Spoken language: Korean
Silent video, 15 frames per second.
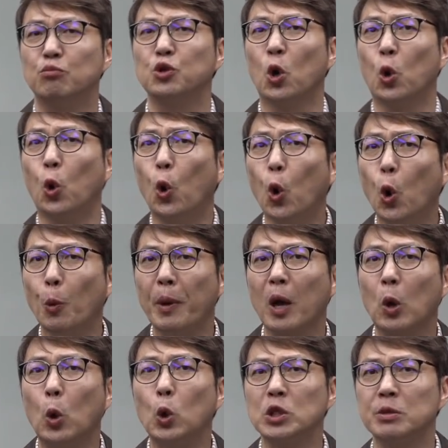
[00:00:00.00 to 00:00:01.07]
무려
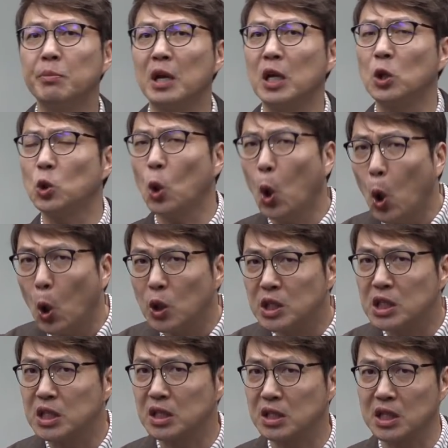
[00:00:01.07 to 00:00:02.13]
550만이 또
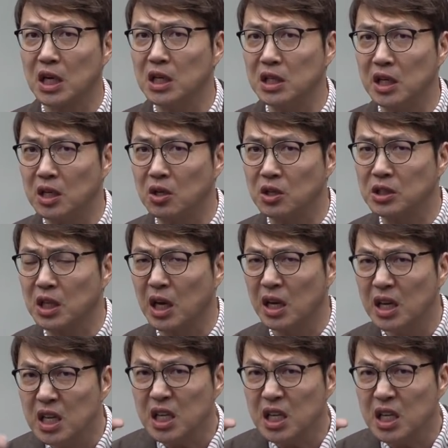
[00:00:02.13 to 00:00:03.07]
직장을 잃을 것이다.